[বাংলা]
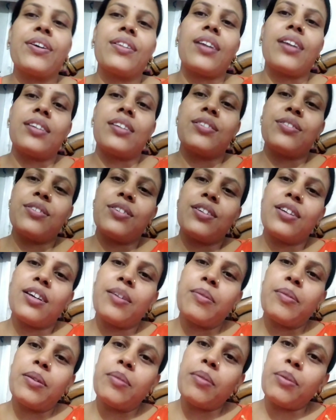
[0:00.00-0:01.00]
তার জন্যে
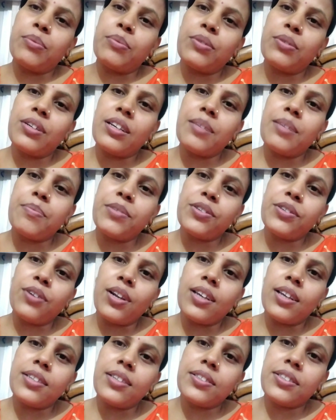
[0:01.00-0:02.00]
আমার বাবুর গিফট
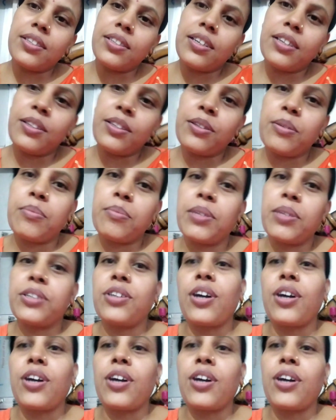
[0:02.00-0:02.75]
চলে এসছে তো তোমরা